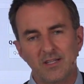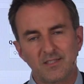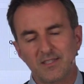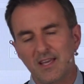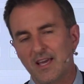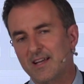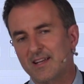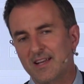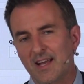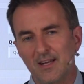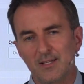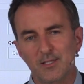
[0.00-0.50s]

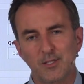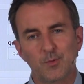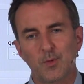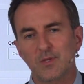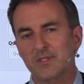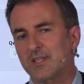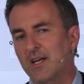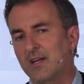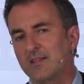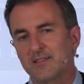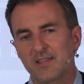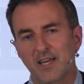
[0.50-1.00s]
50,
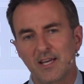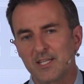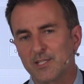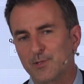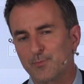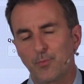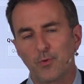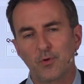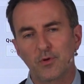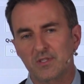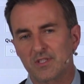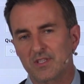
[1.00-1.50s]
75
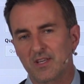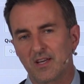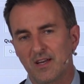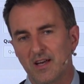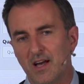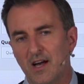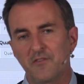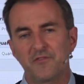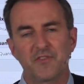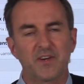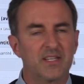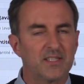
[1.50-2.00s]

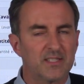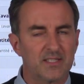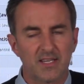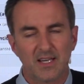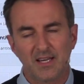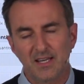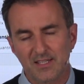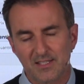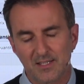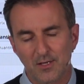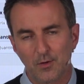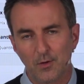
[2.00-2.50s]
en fin de
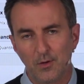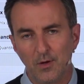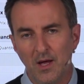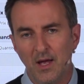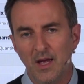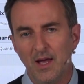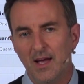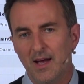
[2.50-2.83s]
saison,